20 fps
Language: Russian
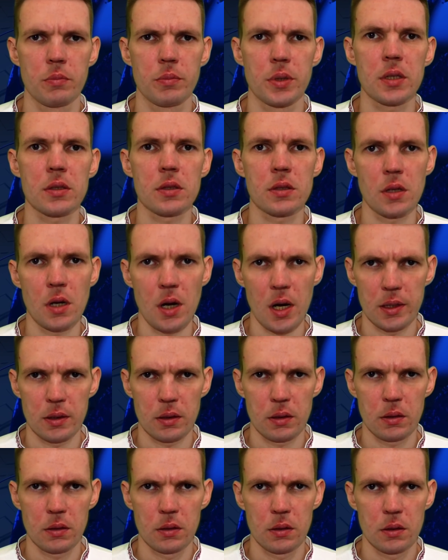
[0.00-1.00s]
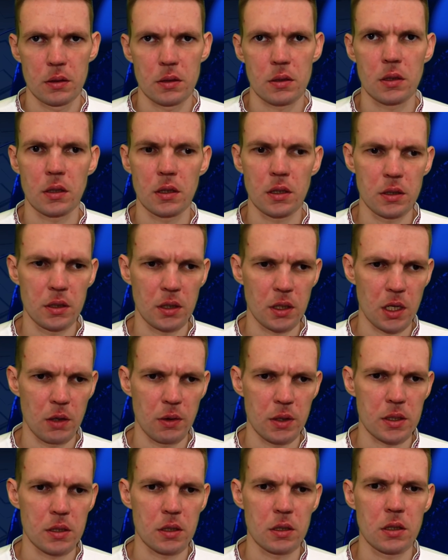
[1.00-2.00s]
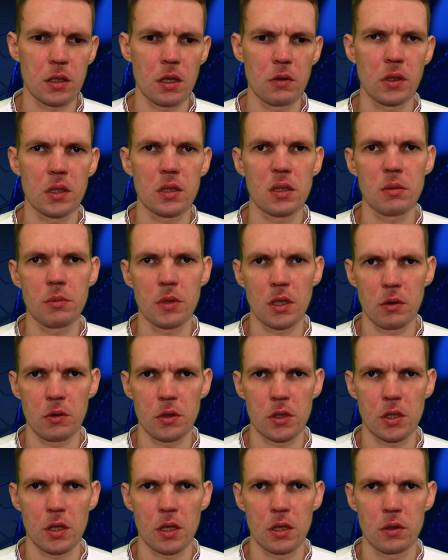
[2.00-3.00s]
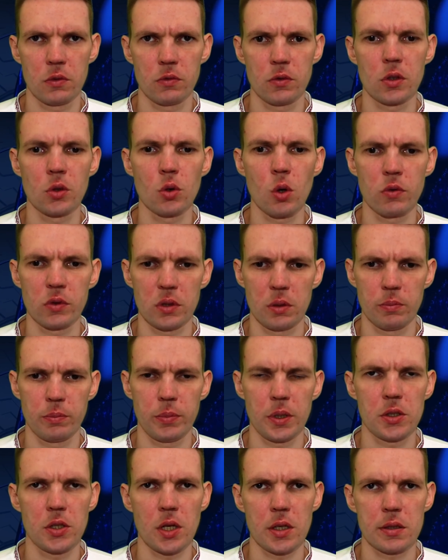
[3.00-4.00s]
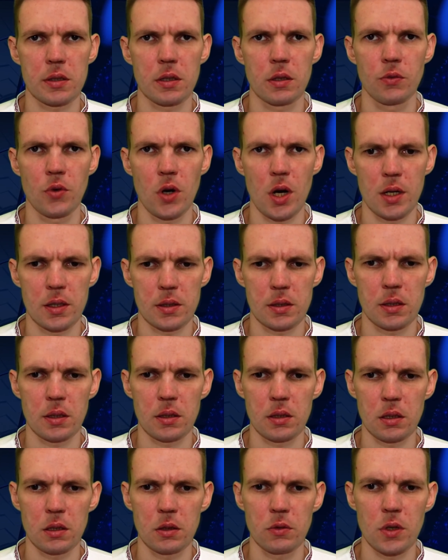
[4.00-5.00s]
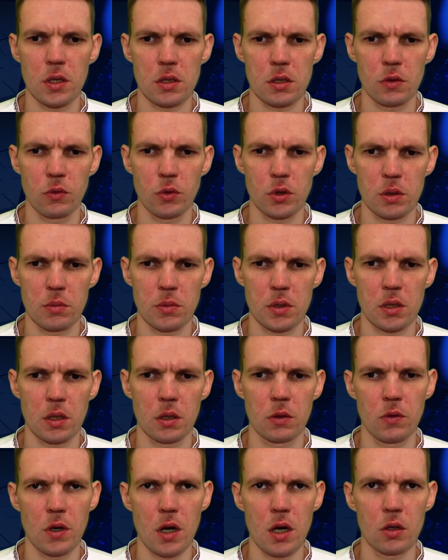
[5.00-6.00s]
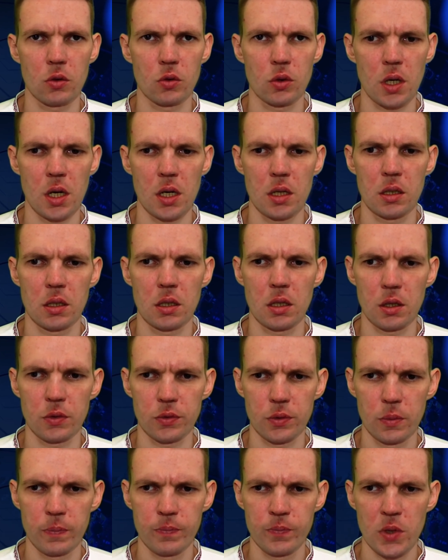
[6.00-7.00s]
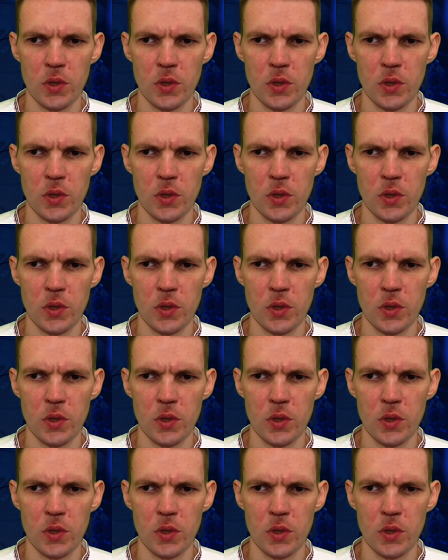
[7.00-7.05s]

Признать Скрынникова Сергея Владимировича виновным по части 2 статьи 282 УК РФ